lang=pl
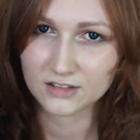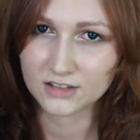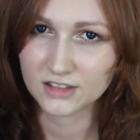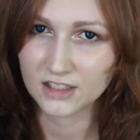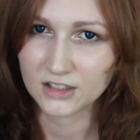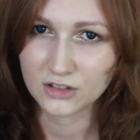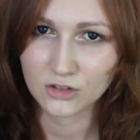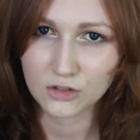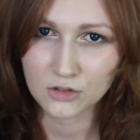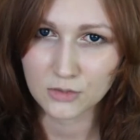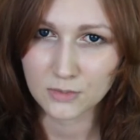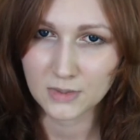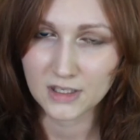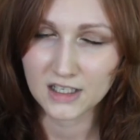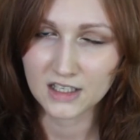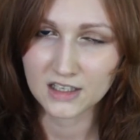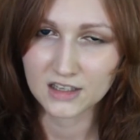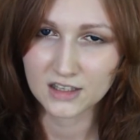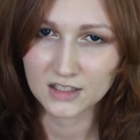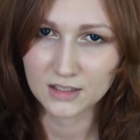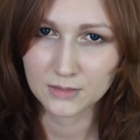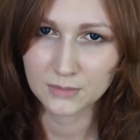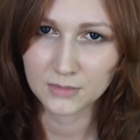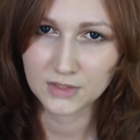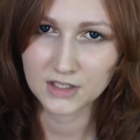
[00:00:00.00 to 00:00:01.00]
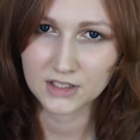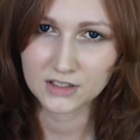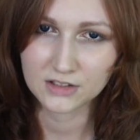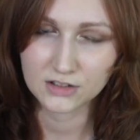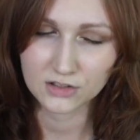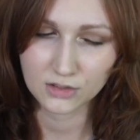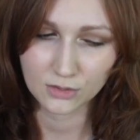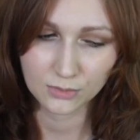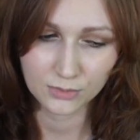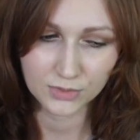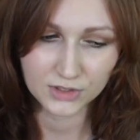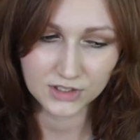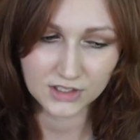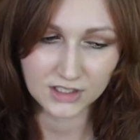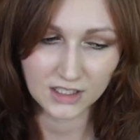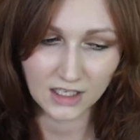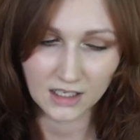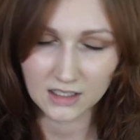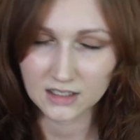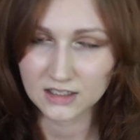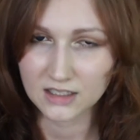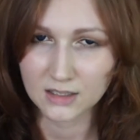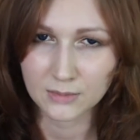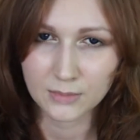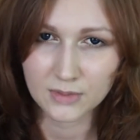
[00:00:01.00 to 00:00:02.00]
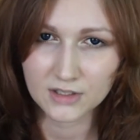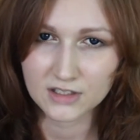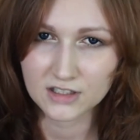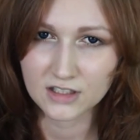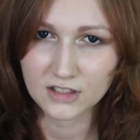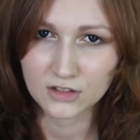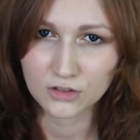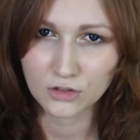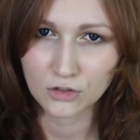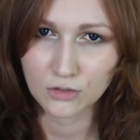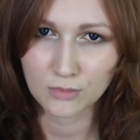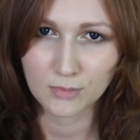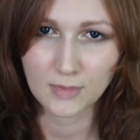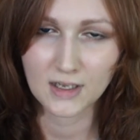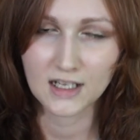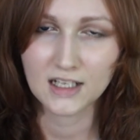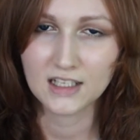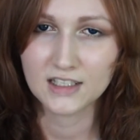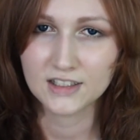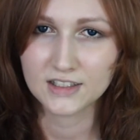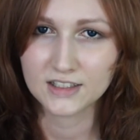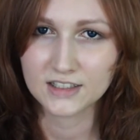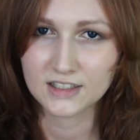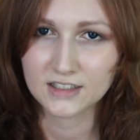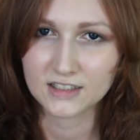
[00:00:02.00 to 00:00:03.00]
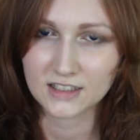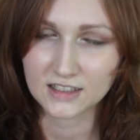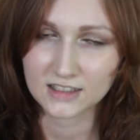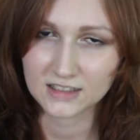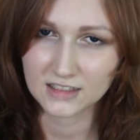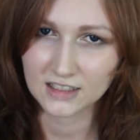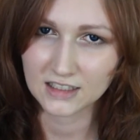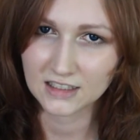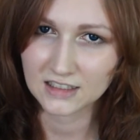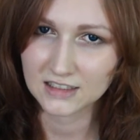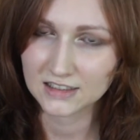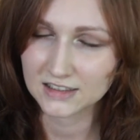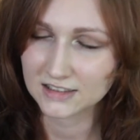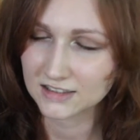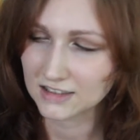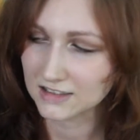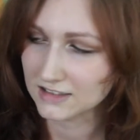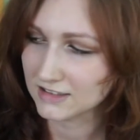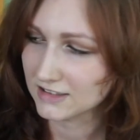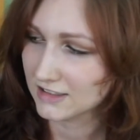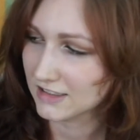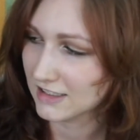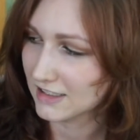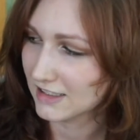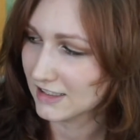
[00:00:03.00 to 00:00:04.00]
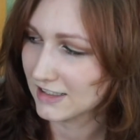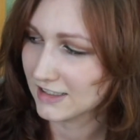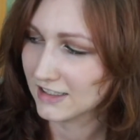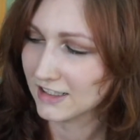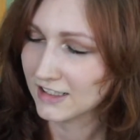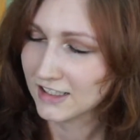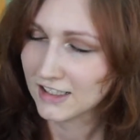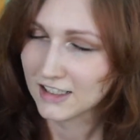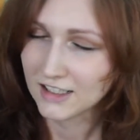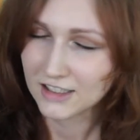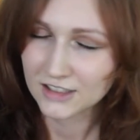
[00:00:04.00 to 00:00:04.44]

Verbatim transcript: nienormalnymi, chcą być jak najbardziej normalni i tak dalej, i tak dalej.